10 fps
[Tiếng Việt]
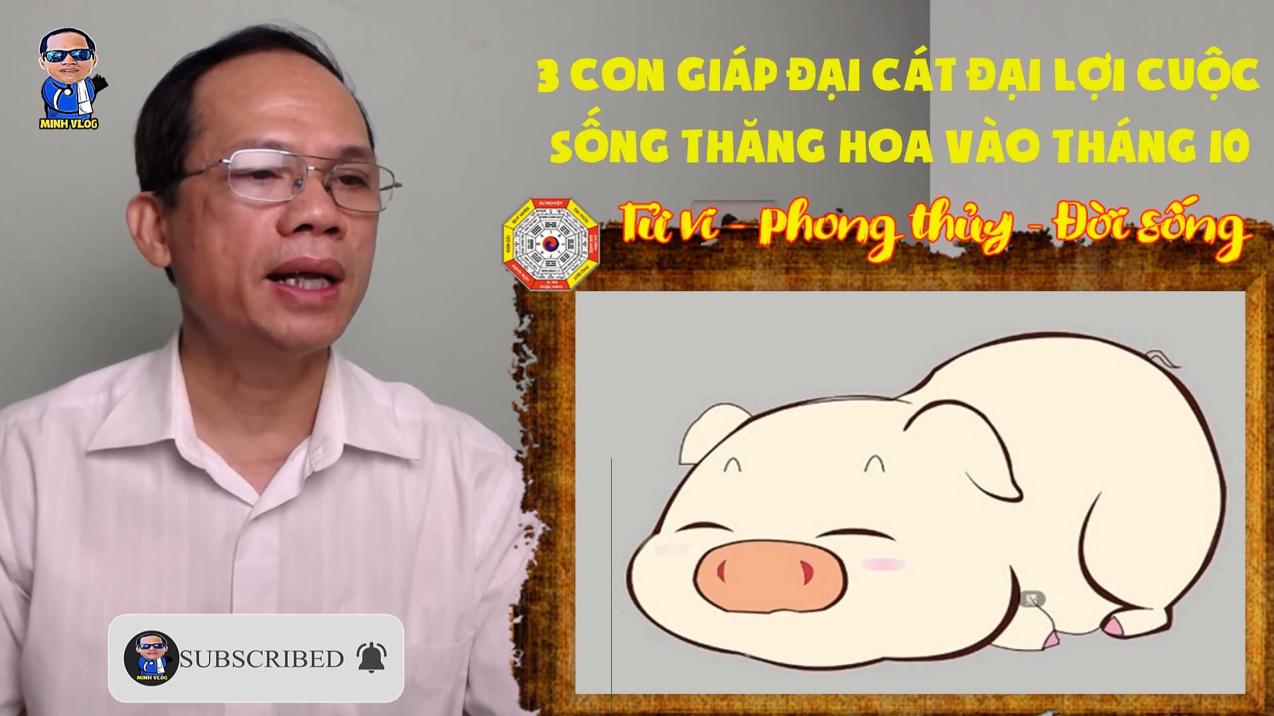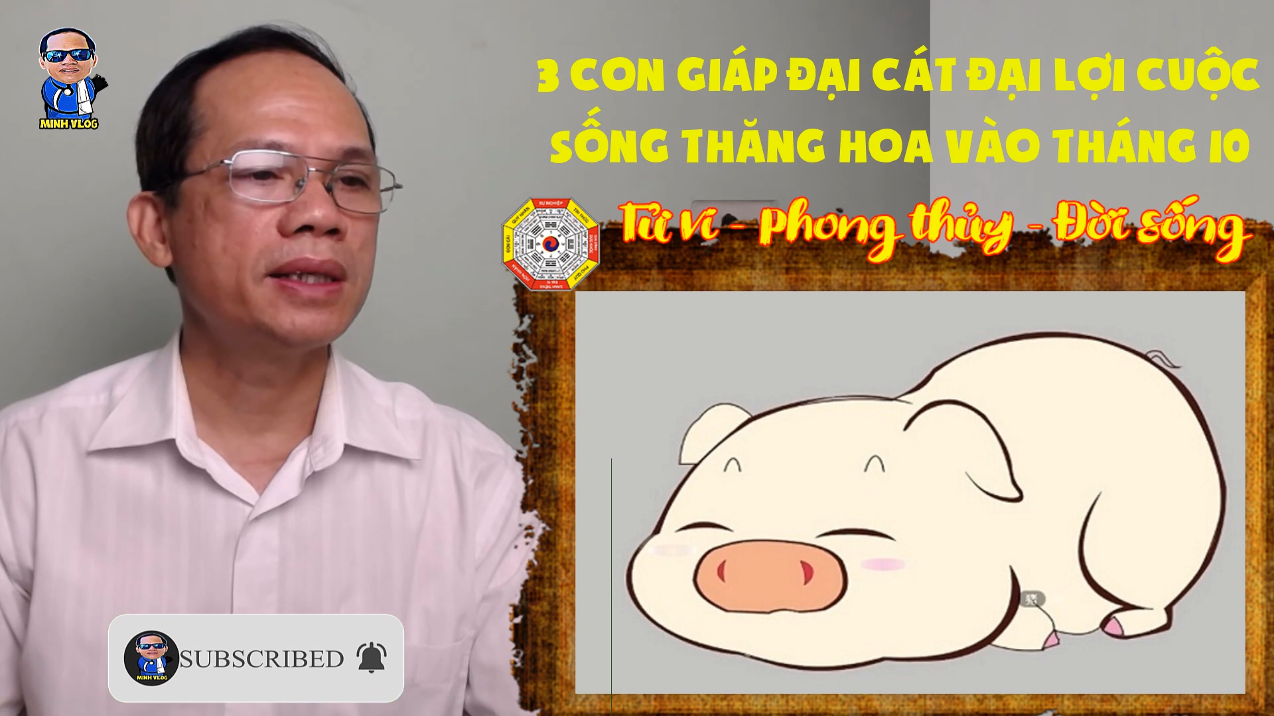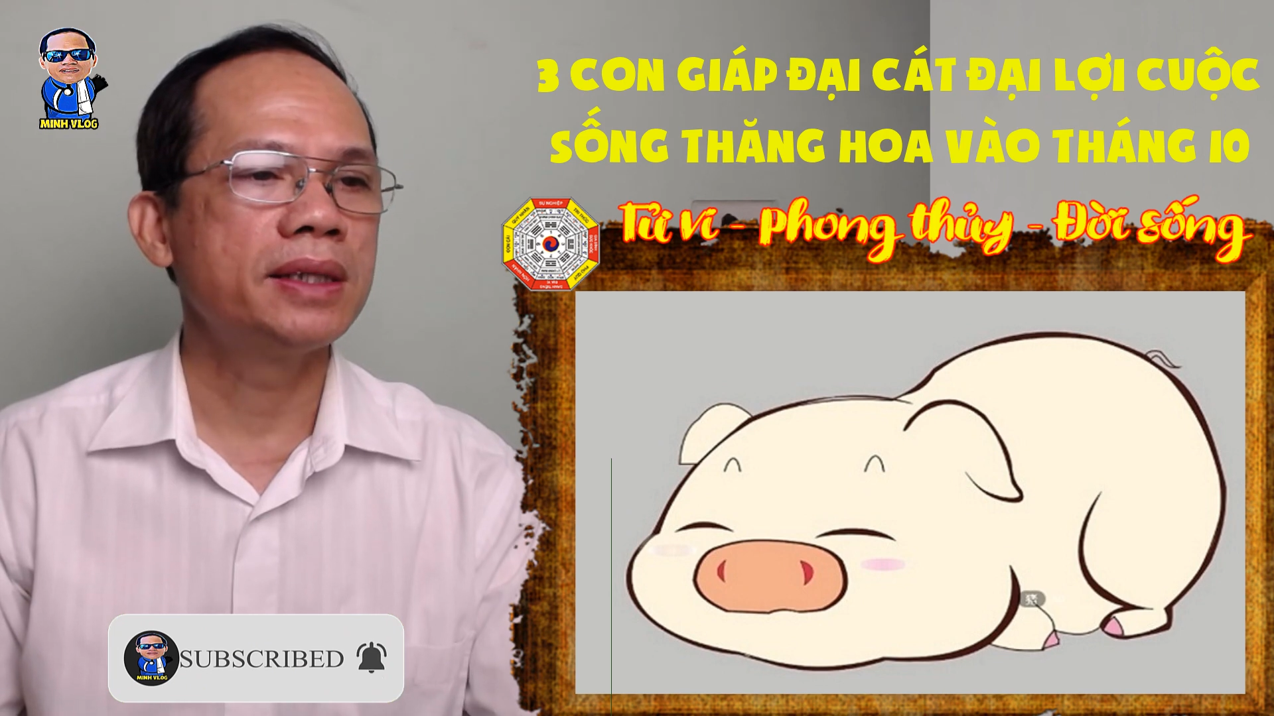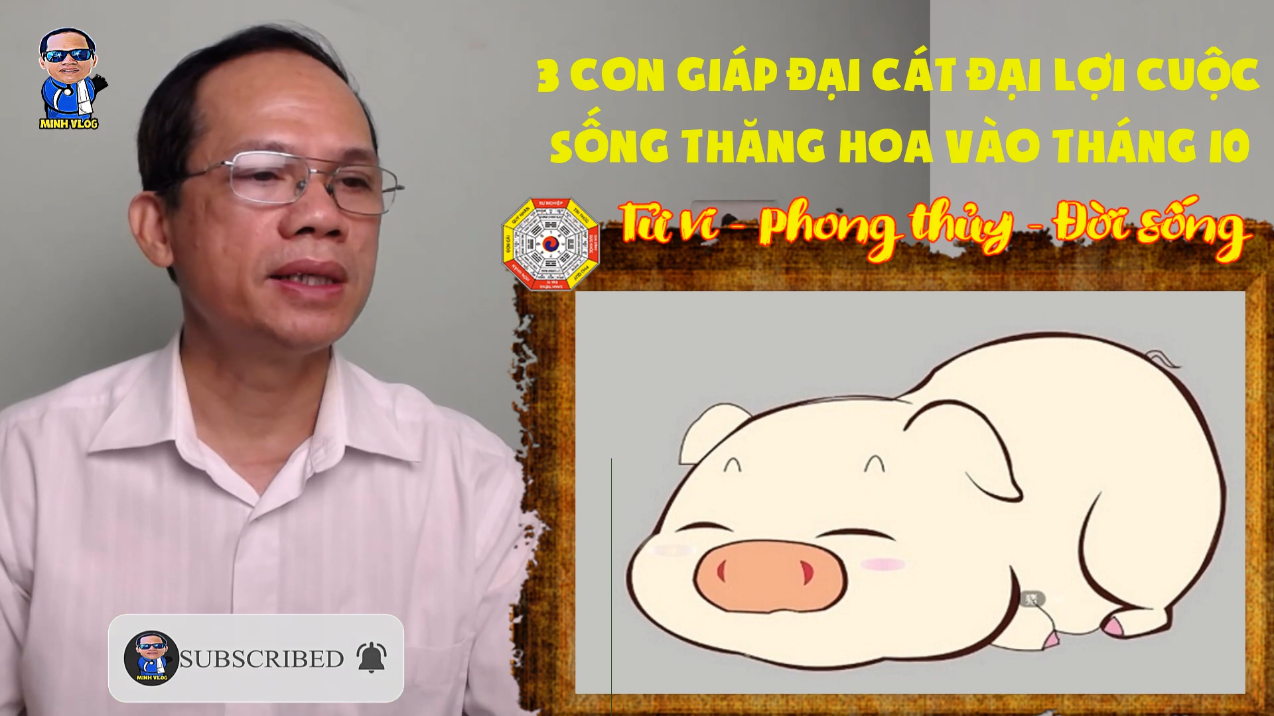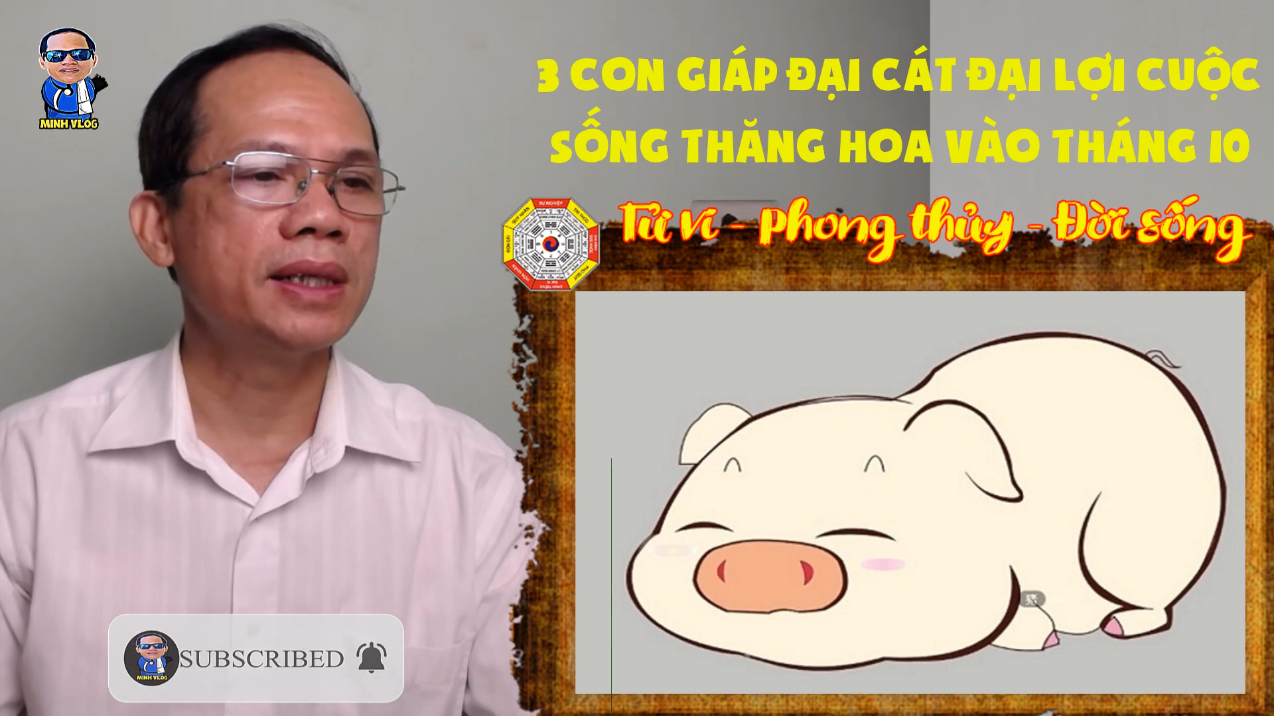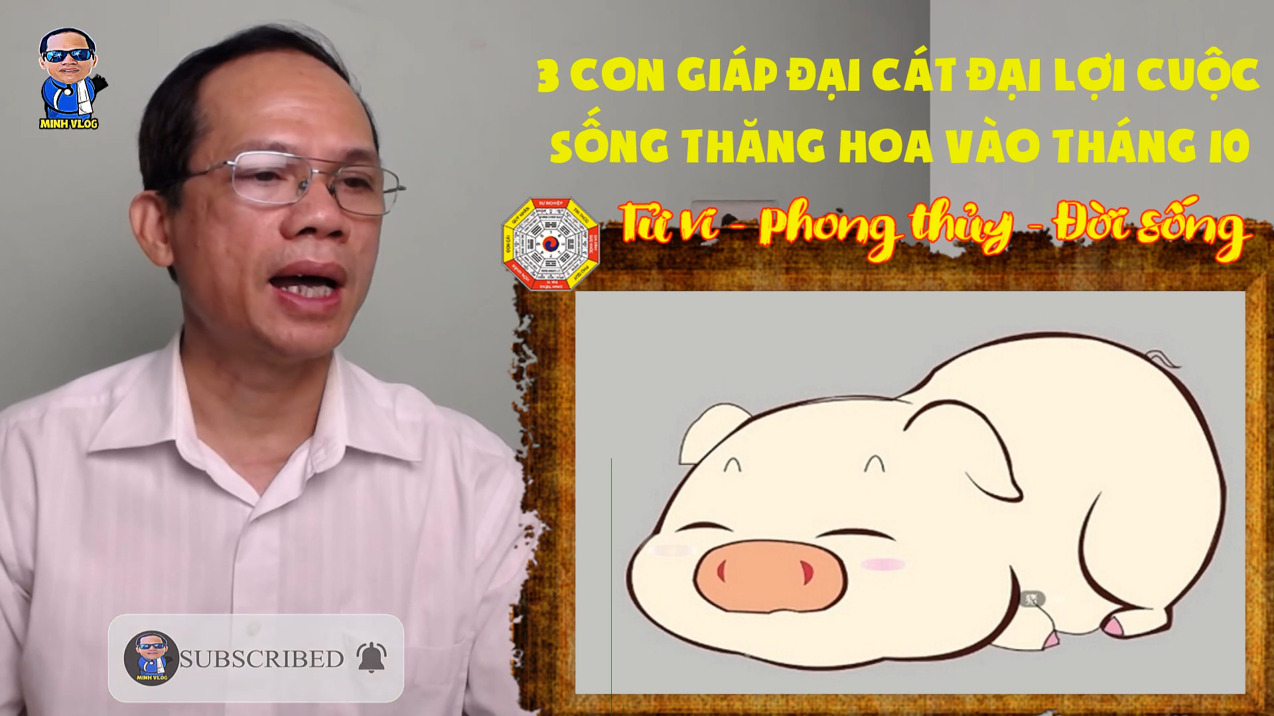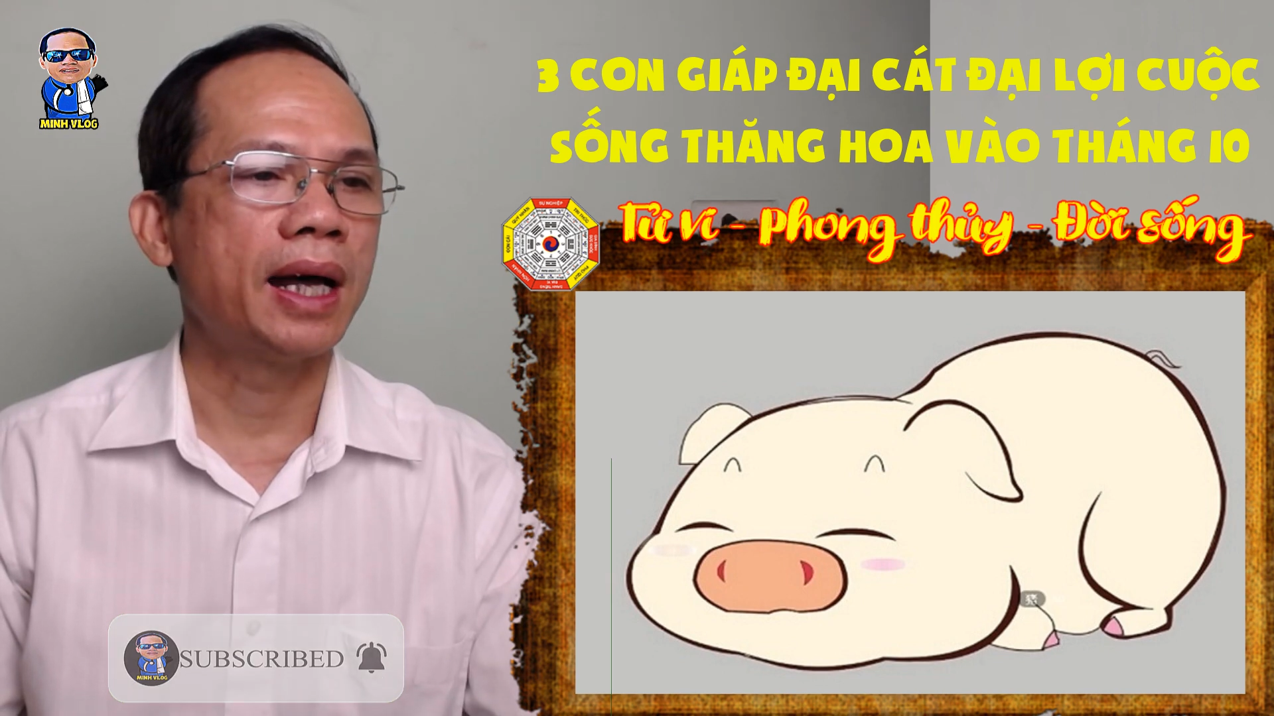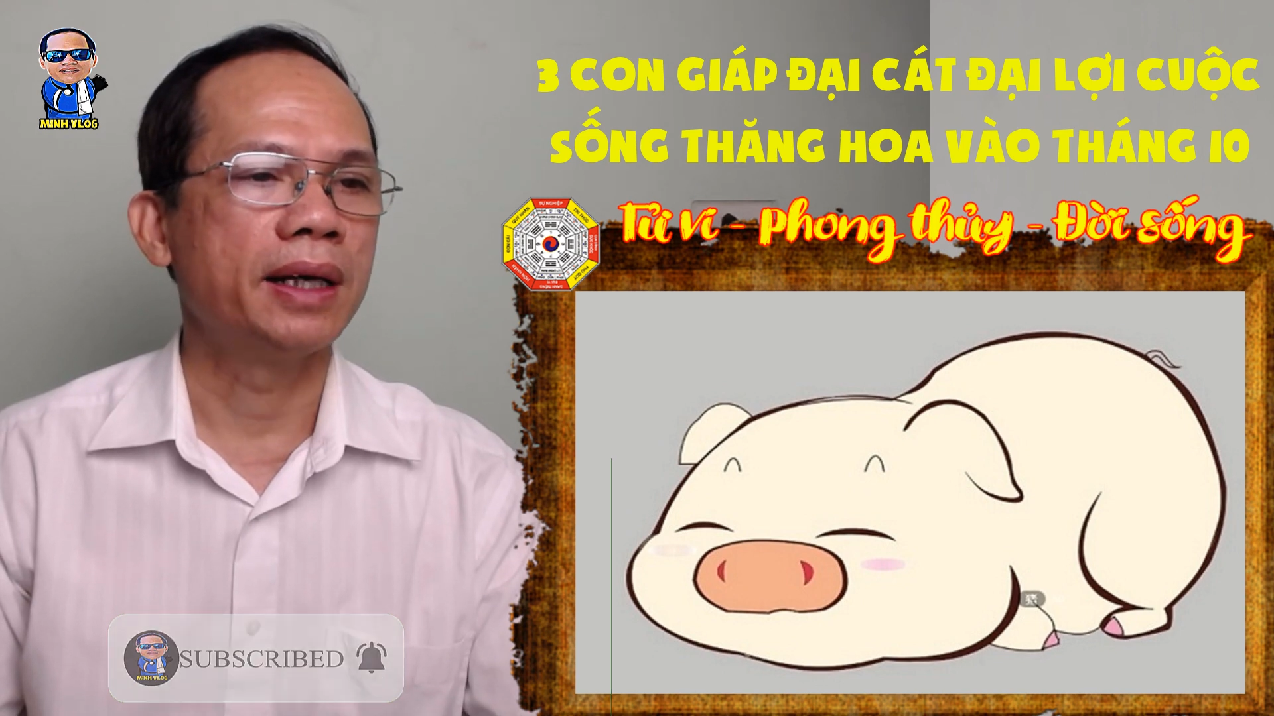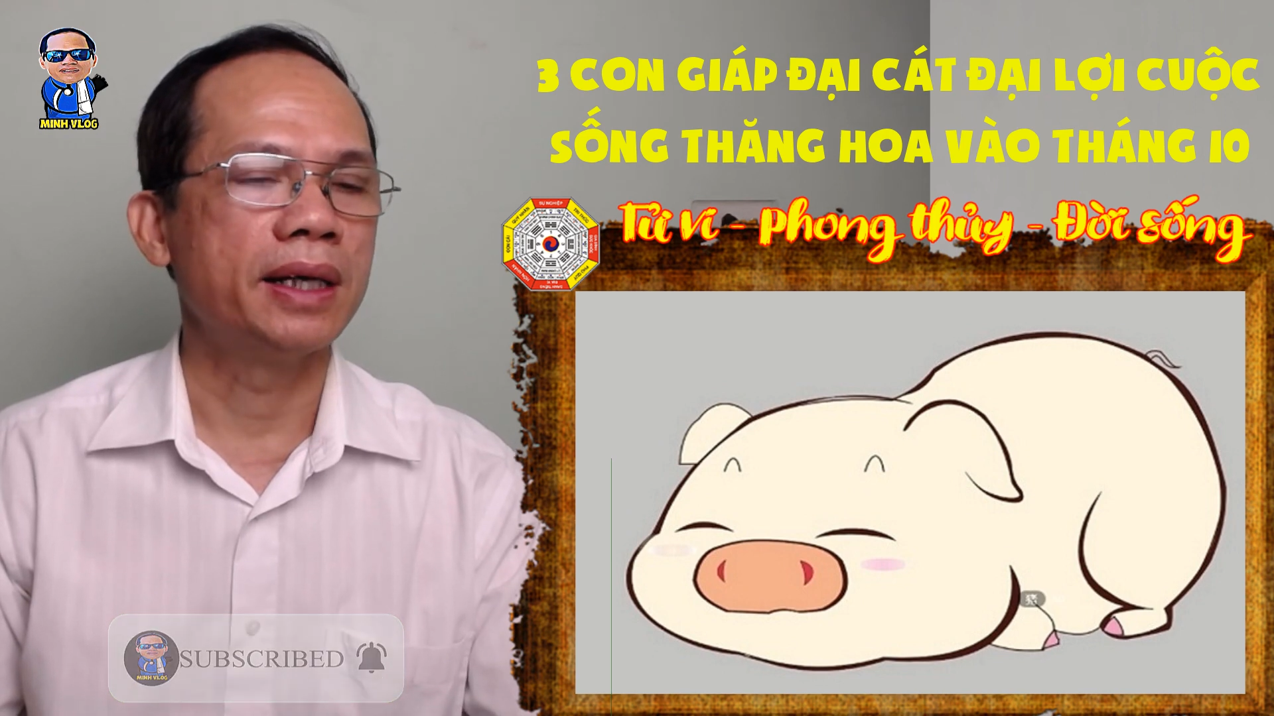dư giả để